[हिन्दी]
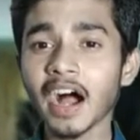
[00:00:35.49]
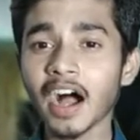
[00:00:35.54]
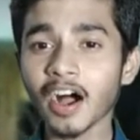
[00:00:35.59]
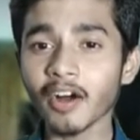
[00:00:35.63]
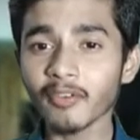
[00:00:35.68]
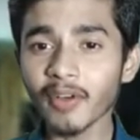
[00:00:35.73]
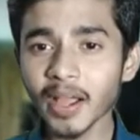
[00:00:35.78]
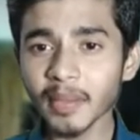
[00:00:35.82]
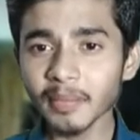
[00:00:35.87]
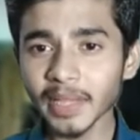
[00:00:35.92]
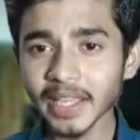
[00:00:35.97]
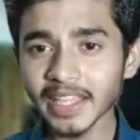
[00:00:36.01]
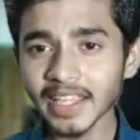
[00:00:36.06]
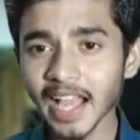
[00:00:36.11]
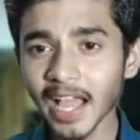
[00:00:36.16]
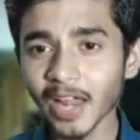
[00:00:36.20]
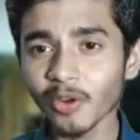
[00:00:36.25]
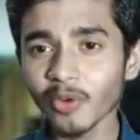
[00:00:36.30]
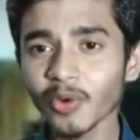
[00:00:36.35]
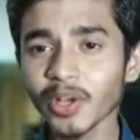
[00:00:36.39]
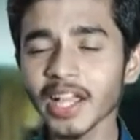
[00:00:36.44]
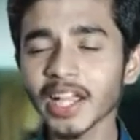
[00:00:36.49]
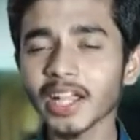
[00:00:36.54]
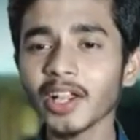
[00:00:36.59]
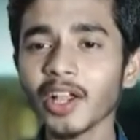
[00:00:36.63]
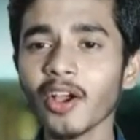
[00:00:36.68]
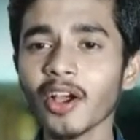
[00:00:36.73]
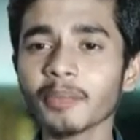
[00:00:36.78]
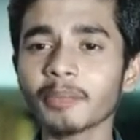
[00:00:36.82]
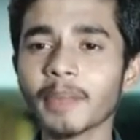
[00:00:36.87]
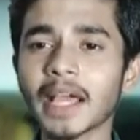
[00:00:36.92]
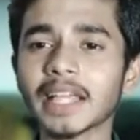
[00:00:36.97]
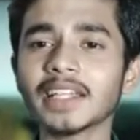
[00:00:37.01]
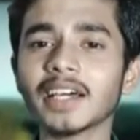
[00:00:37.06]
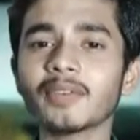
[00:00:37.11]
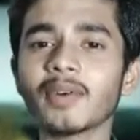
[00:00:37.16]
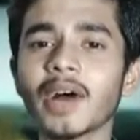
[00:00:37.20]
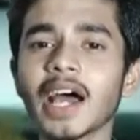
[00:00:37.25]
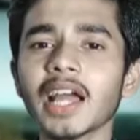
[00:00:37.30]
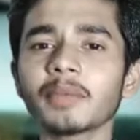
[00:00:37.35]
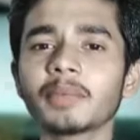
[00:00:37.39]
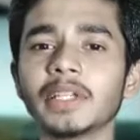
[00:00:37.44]
हवा में ही आलू उगेंगे और
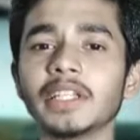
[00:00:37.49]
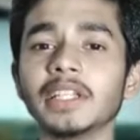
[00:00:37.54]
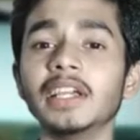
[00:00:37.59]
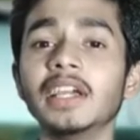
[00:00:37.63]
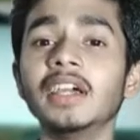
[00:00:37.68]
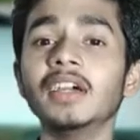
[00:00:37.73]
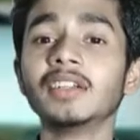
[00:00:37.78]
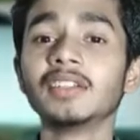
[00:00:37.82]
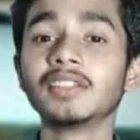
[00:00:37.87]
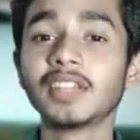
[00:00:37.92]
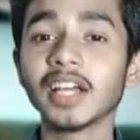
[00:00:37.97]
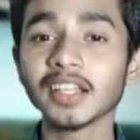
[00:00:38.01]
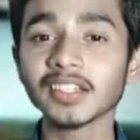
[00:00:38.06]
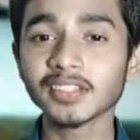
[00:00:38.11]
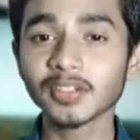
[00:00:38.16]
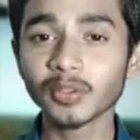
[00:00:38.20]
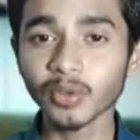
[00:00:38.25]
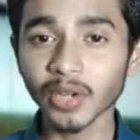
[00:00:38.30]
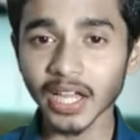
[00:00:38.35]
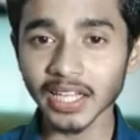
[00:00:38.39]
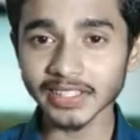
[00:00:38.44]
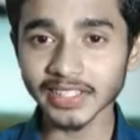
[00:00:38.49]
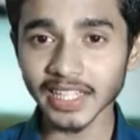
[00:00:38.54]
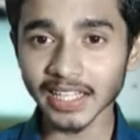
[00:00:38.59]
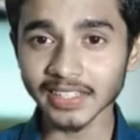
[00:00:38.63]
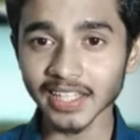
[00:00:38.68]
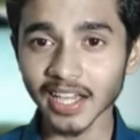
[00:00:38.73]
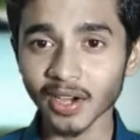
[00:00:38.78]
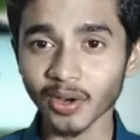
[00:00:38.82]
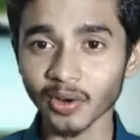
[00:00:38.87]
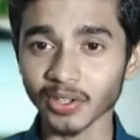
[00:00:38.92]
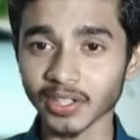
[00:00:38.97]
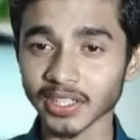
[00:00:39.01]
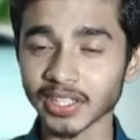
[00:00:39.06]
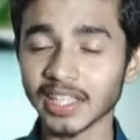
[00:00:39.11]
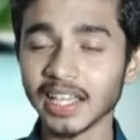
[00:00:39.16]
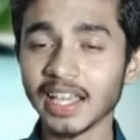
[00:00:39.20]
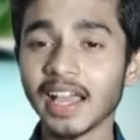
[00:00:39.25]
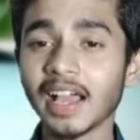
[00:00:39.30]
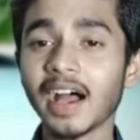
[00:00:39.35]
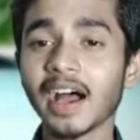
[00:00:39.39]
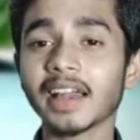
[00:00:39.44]
पैदावार भी दस गुना ज़्यादा होगी
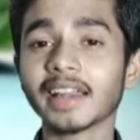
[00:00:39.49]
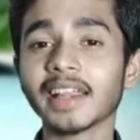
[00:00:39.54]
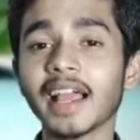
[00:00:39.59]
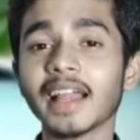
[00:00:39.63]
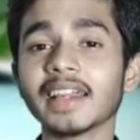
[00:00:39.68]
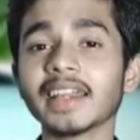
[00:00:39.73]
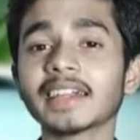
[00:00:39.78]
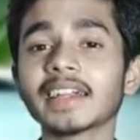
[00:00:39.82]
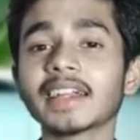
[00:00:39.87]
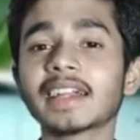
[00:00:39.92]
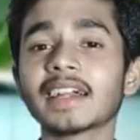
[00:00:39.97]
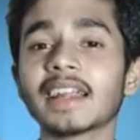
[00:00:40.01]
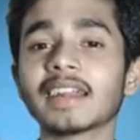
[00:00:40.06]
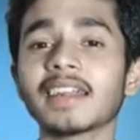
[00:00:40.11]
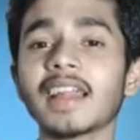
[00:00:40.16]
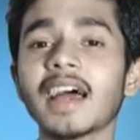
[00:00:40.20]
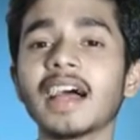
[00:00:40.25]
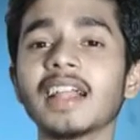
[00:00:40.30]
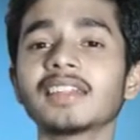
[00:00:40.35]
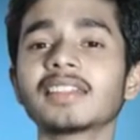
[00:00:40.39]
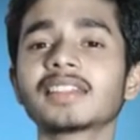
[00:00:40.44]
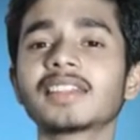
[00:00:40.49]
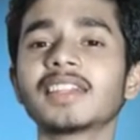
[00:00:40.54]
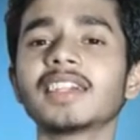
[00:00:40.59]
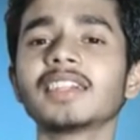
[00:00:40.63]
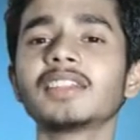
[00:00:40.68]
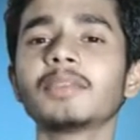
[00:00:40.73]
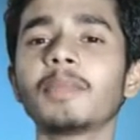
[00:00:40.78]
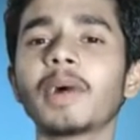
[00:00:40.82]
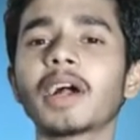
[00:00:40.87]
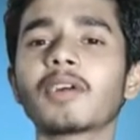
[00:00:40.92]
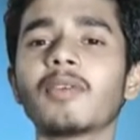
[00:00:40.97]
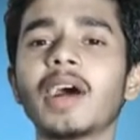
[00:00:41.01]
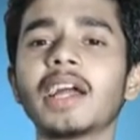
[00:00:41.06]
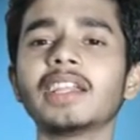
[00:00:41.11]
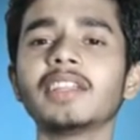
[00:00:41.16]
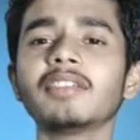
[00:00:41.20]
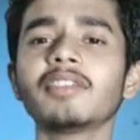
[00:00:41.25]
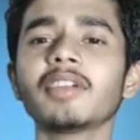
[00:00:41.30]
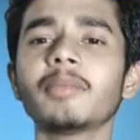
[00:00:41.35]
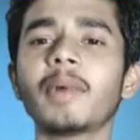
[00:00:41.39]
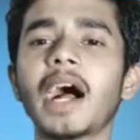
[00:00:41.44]
हरियाणा के करनाल स्थित
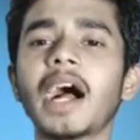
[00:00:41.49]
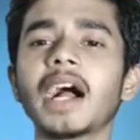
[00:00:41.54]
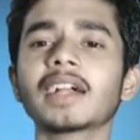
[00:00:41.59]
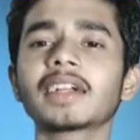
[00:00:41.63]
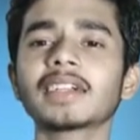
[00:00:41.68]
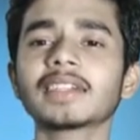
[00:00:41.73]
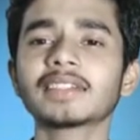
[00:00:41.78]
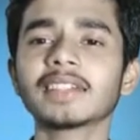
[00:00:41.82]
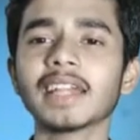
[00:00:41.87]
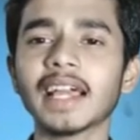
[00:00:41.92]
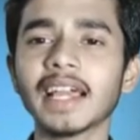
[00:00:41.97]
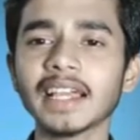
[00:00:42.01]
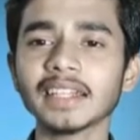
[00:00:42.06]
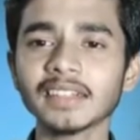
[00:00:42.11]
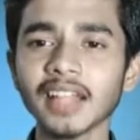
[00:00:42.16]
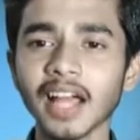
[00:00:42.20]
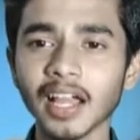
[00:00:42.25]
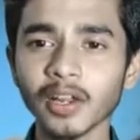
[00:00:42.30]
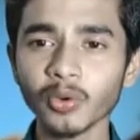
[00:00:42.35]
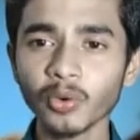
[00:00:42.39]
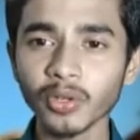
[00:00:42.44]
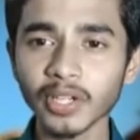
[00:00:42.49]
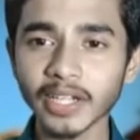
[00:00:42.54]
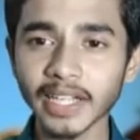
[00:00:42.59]
बागवानी विभाग के तहत आलू